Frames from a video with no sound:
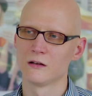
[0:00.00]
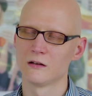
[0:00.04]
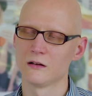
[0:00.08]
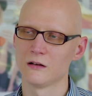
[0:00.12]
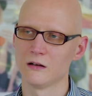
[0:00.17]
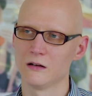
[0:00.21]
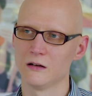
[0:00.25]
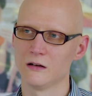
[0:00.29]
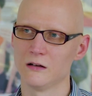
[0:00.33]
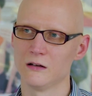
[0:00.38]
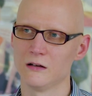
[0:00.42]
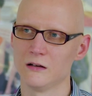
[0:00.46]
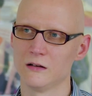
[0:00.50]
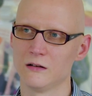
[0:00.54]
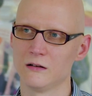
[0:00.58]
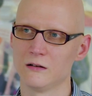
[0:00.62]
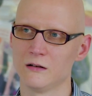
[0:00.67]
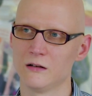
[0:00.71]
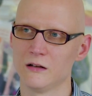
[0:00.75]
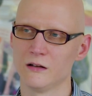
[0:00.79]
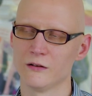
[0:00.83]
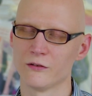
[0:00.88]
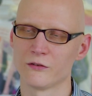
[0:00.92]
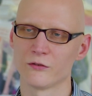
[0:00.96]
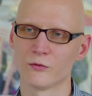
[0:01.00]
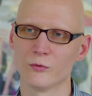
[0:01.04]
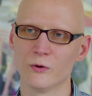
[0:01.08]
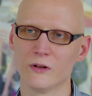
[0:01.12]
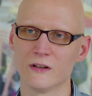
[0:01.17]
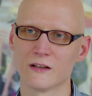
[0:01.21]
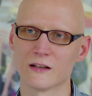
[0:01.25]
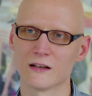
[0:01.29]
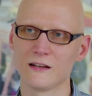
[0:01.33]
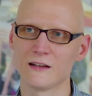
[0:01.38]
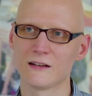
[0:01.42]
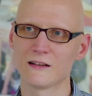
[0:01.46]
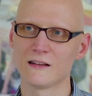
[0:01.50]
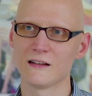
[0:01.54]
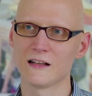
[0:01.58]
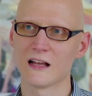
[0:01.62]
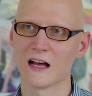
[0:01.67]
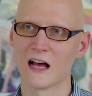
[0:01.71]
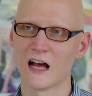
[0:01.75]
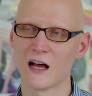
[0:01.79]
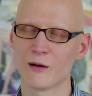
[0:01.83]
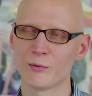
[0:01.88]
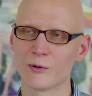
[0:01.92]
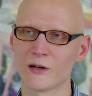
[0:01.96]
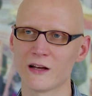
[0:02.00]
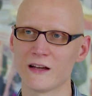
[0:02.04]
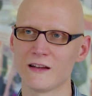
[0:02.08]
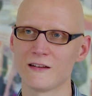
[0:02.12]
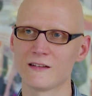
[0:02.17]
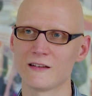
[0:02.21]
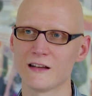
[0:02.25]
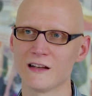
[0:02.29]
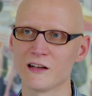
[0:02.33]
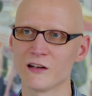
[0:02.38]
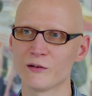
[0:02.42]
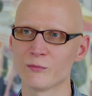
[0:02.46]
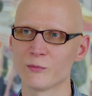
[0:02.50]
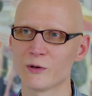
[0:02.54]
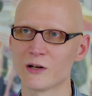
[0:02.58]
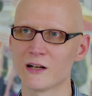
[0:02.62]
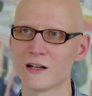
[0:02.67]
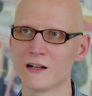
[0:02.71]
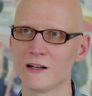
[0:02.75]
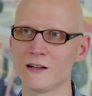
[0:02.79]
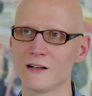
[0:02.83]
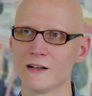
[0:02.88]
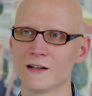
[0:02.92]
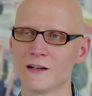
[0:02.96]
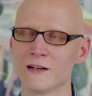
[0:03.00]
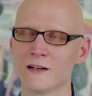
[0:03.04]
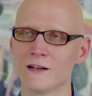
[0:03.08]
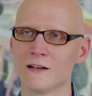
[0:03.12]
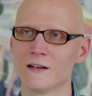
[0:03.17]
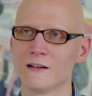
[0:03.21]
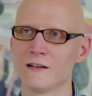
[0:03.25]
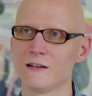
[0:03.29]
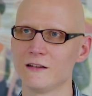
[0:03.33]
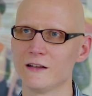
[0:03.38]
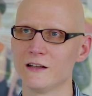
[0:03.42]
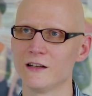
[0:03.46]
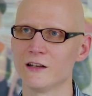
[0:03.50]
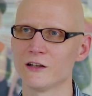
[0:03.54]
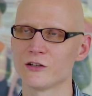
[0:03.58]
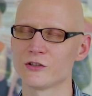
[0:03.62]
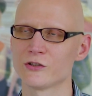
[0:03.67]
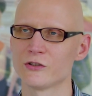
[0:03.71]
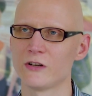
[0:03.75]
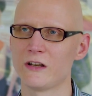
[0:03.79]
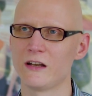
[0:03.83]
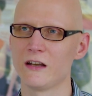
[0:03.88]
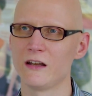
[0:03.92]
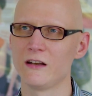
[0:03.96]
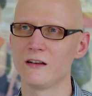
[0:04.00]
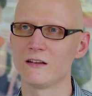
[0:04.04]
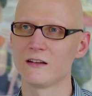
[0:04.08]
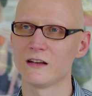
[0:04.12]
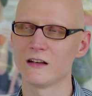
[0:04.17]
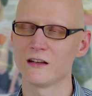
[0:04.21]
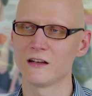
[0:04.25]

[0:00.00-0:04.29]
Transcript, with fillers: äh, zu entrichten. Aber ich denke mal, jeder Student, der